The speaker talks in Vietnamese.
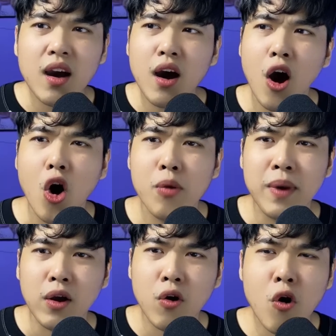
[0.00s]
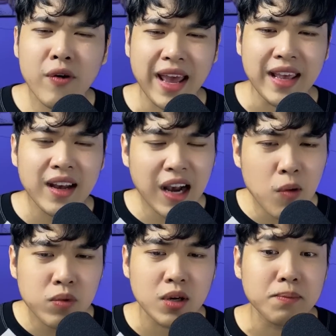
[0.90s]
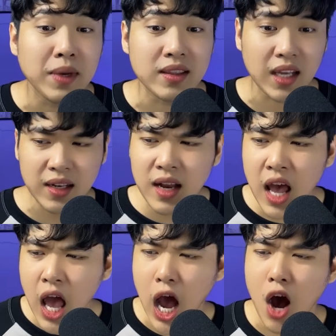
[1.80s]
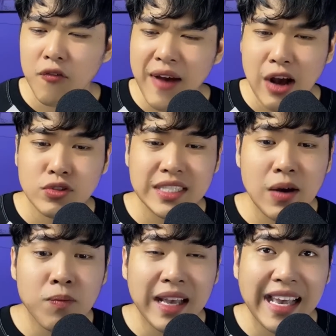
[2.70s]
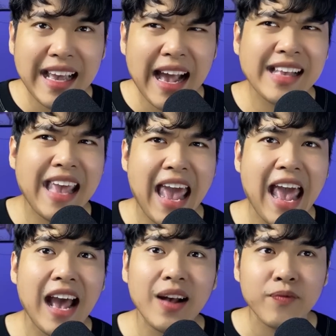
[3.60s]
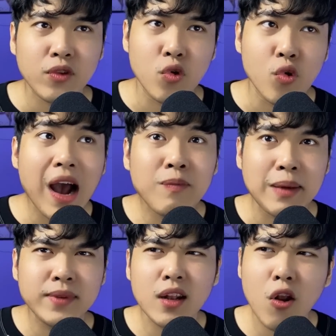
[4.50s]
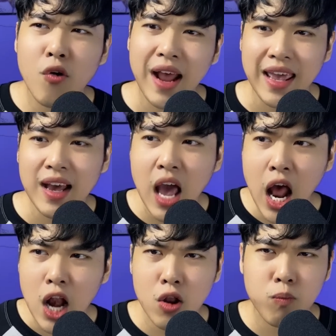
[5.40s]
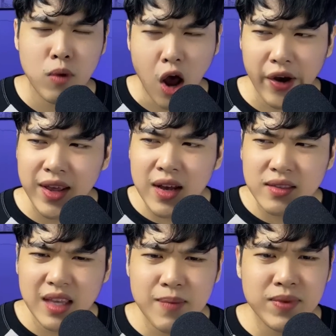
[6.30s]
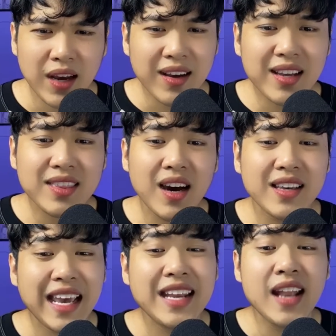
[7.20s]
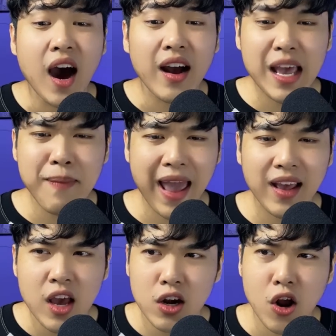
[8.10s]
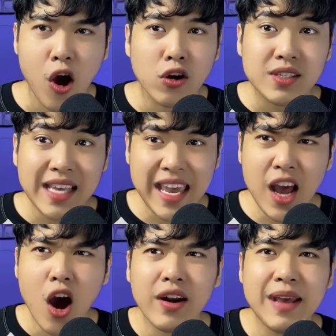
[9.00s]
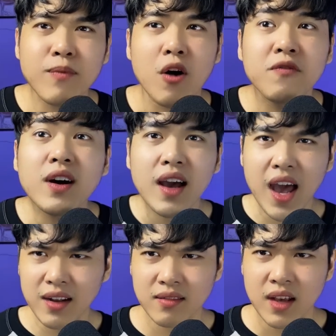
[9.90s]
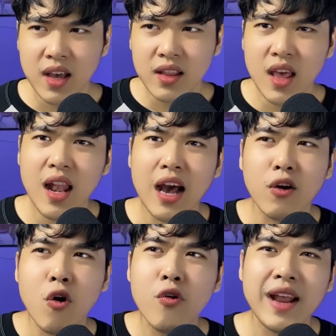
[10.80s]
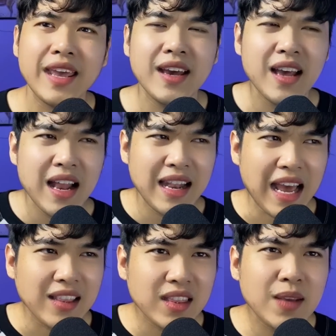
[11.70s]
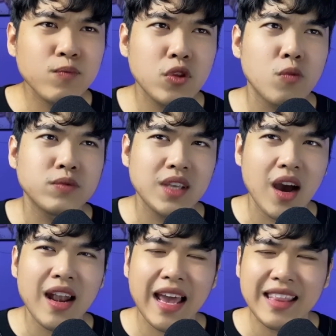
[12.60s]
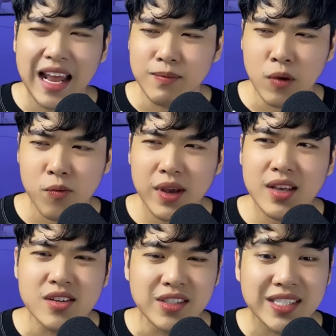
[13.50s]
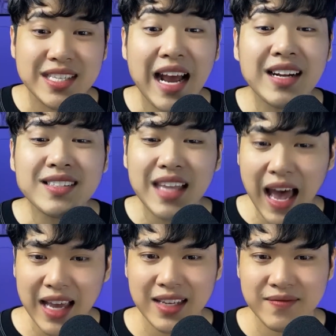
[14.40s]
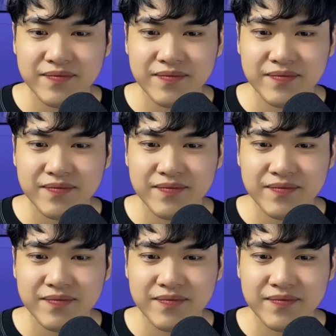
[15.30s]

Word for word: cơ hội mà cô này á, không được bình tĩnh, họ vào trong cái căn nhà á, của ông đạp xích lô này á, lục lọi tìm những cái tờ giấy nợ các bạn, rồi họ xé, họ đem, họ vứt hết. Thế là cô này á, lại tiếp tục trở lại thành một cái người trắng tay.